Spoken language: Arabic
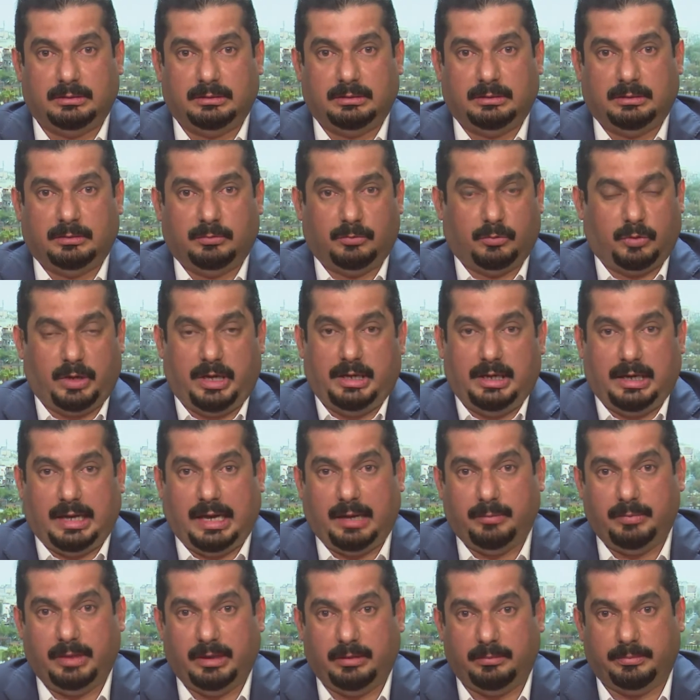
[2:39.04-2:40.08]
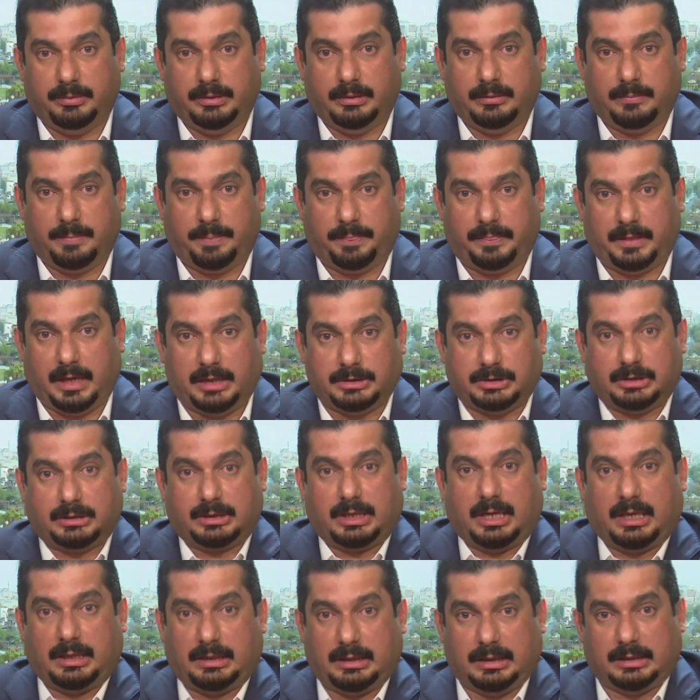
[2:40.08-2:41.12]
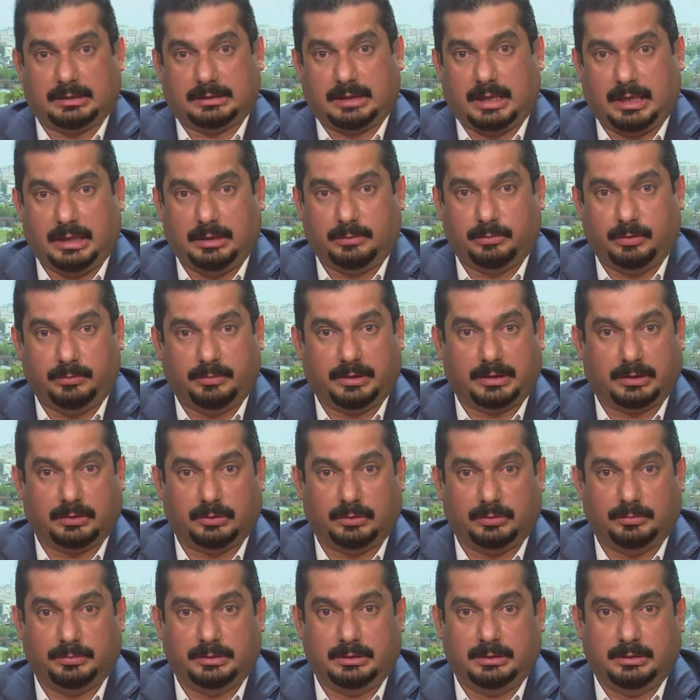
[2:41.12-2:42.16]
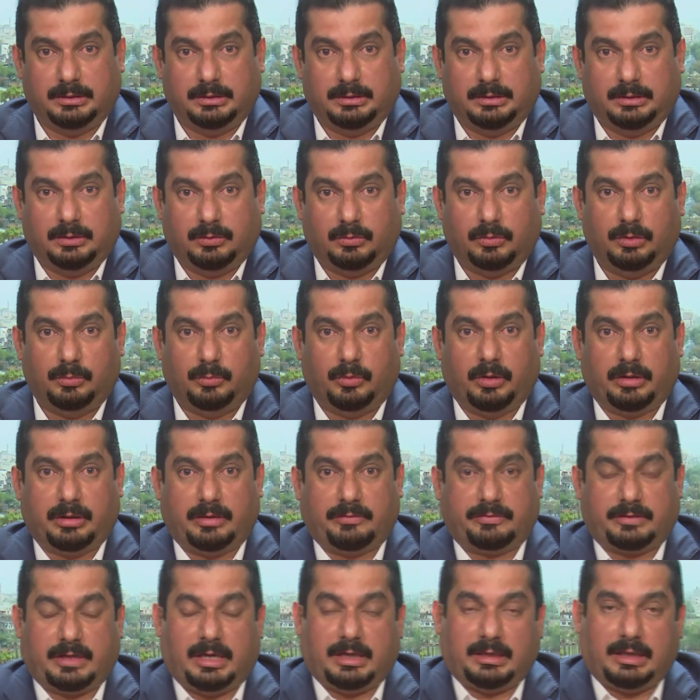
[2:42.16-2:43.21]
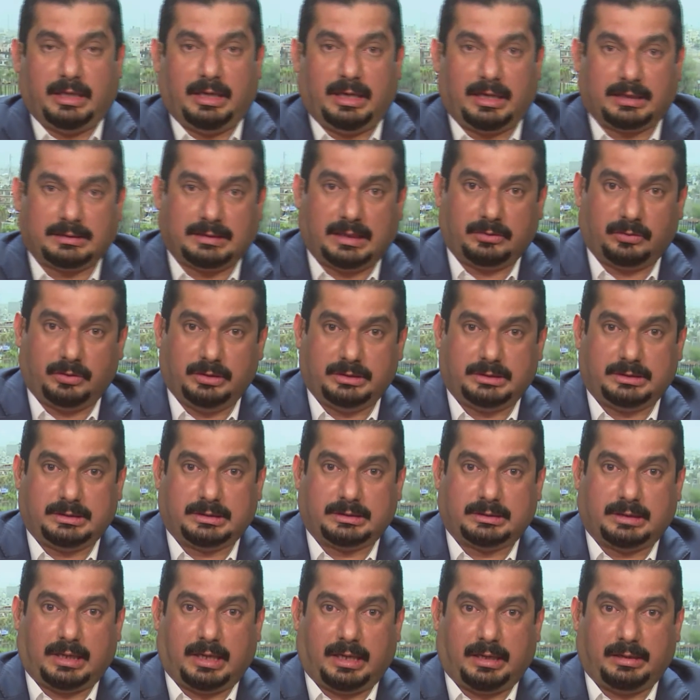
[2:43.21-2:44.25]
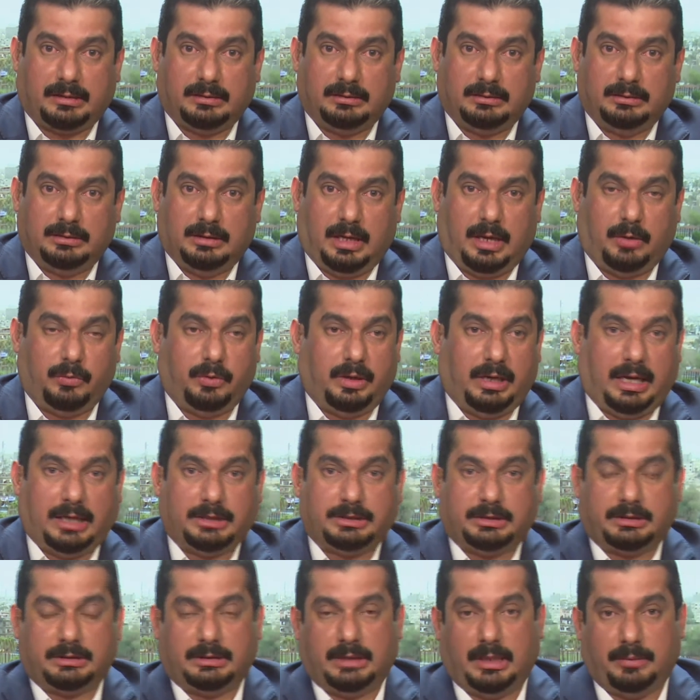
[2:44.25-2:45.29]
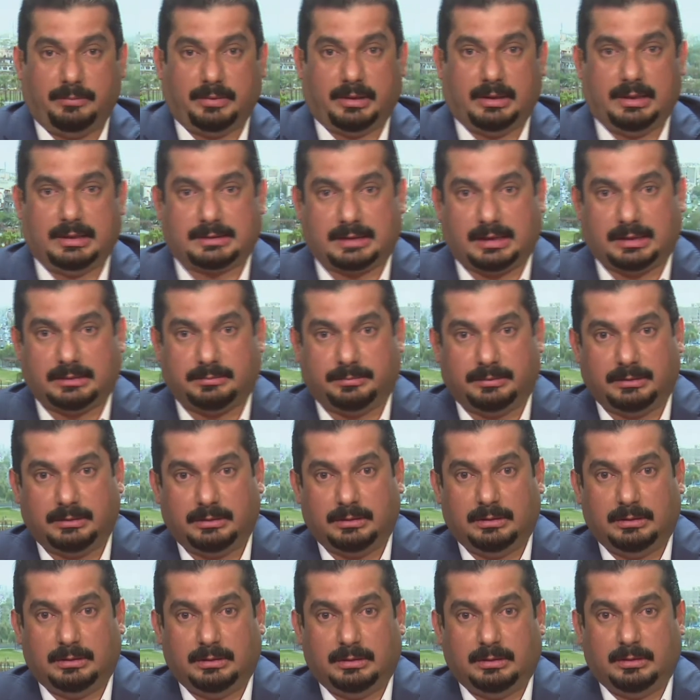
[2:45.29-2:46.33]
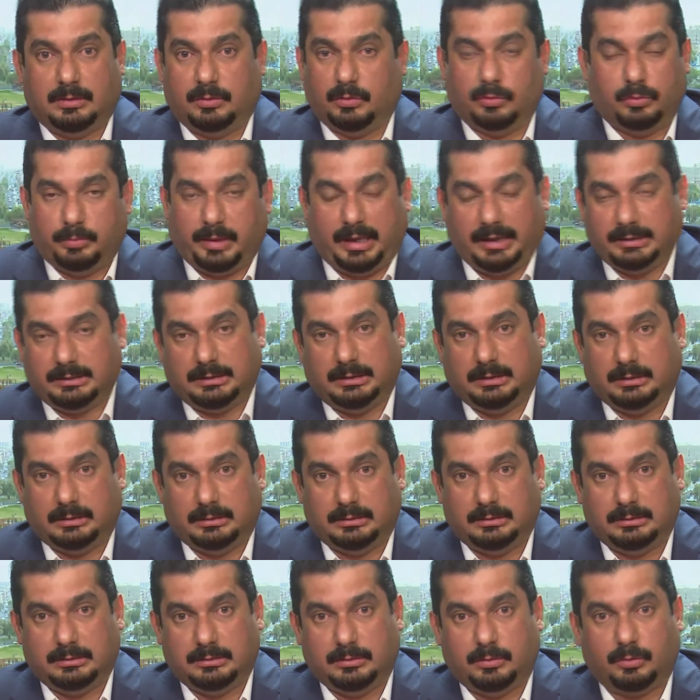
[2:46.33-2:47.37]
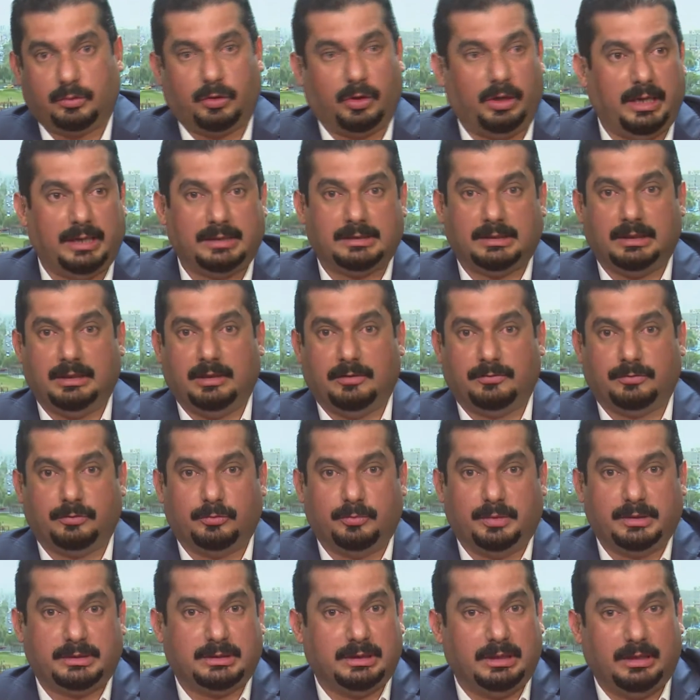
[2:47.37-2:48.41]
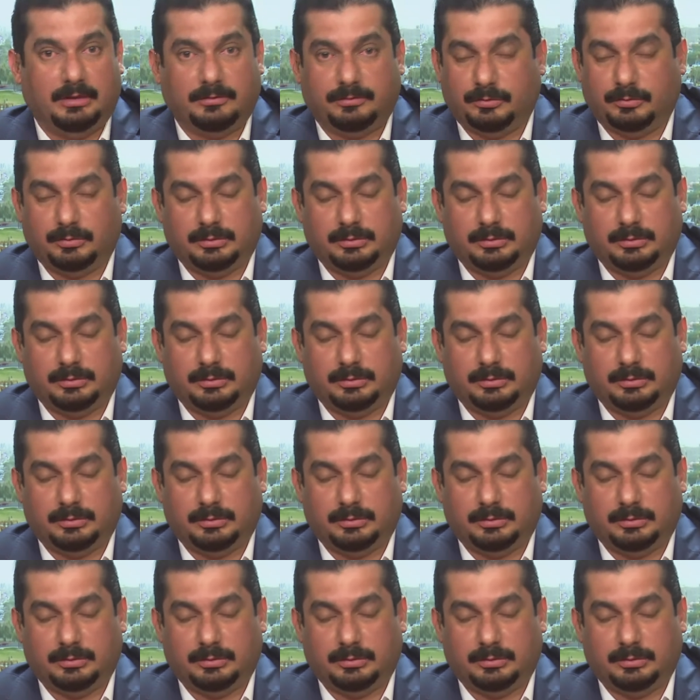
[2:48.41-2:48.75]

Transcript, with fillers: وين العمل به تاجر كاتل الطالب والمطلوب والموظف كاتل الاقساط والاستقطاع اول 10 ايام يخلص راتبه وبعدين وكلها سلف وما سلف و...